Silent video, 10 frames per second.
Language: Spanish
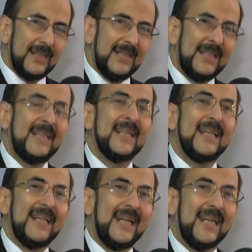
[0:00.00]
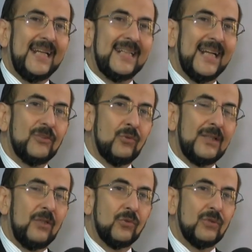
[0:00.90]
Y en el caso
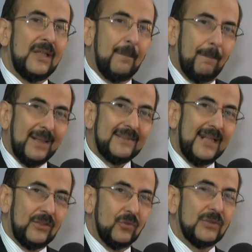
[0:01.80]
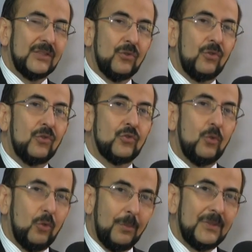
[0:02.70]
de los más altos, que son los
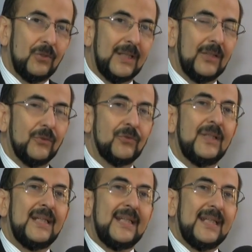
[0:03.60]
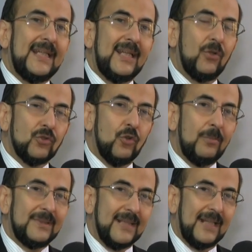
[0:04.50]
subcomisionados, y los
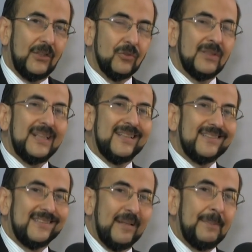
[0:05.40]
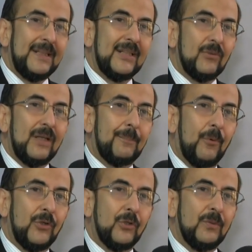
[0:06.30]
comisarios, se está pidiendo el
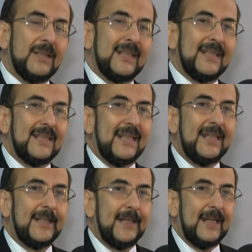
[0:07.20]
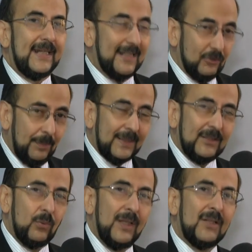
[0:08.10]
apoyo de, en el caso
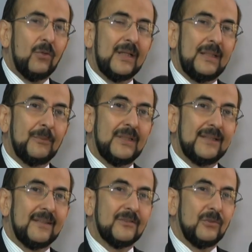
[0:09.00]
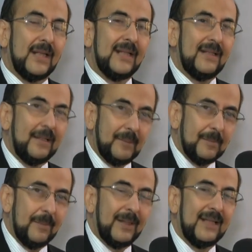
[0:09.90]
particular, organismos internacionales, la
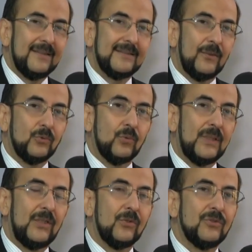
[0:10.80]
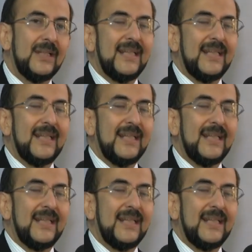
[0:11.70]
misma Embajada de Estados Unidos